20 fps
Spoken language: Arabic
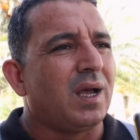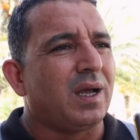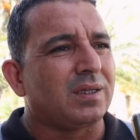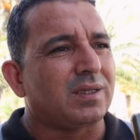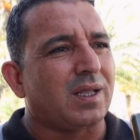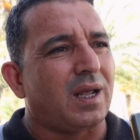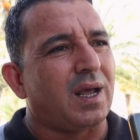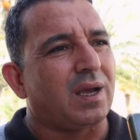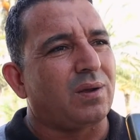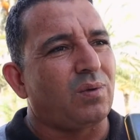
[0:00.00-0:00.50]

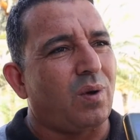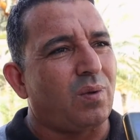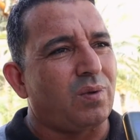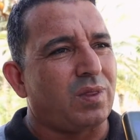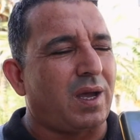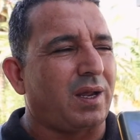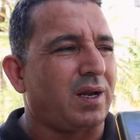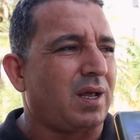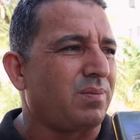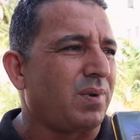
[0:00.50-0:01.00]
انطلقنا
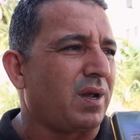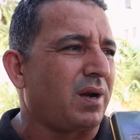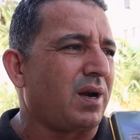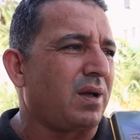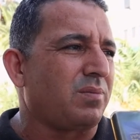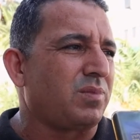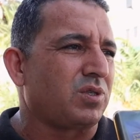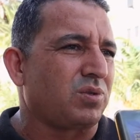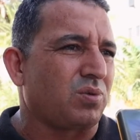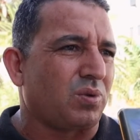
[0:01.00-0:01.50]
ووضعنا
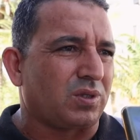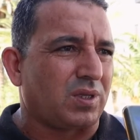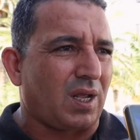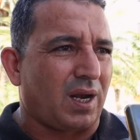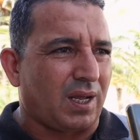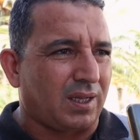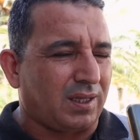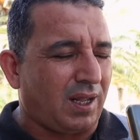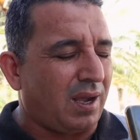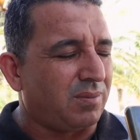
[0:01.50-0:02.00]
برنامج
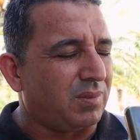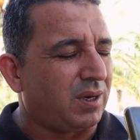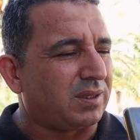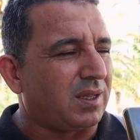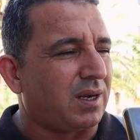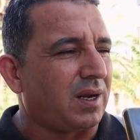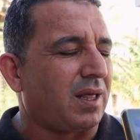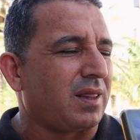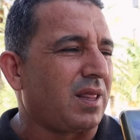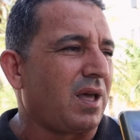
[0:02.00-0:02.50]
وانطلقت حمله
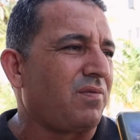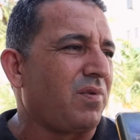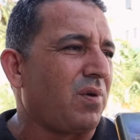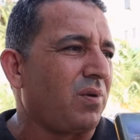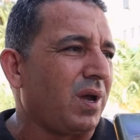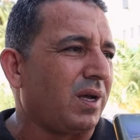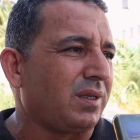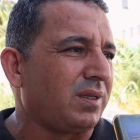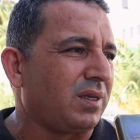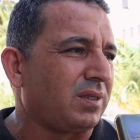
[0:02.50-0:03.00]
النظافه
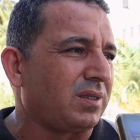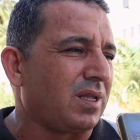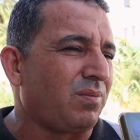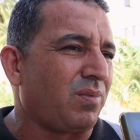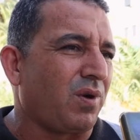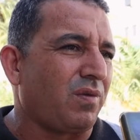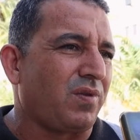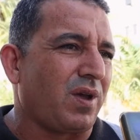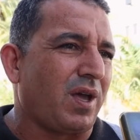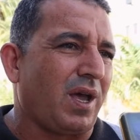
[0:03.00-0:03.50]
وقاعدين
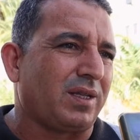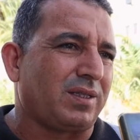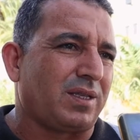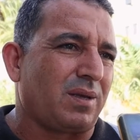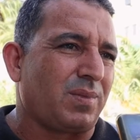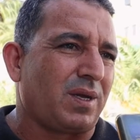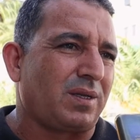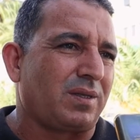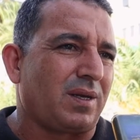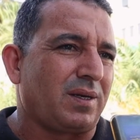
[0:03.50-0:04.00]
نتبعوا فيها حتى
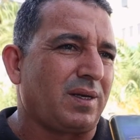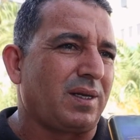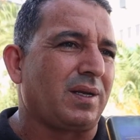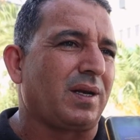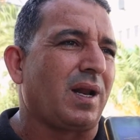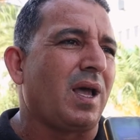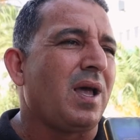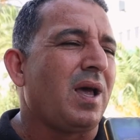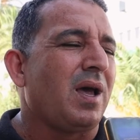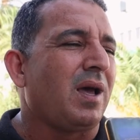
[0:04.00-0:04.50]

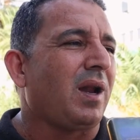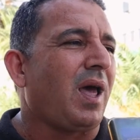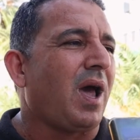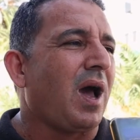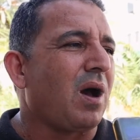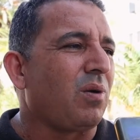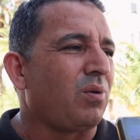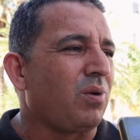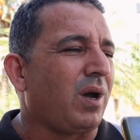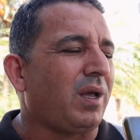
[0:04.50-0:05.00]
ميدانيا
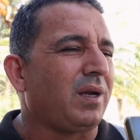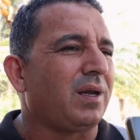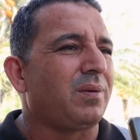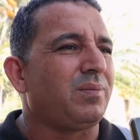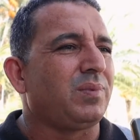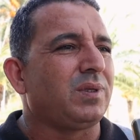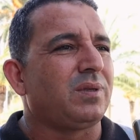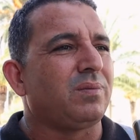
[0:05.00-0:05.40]
نحاولوا احنا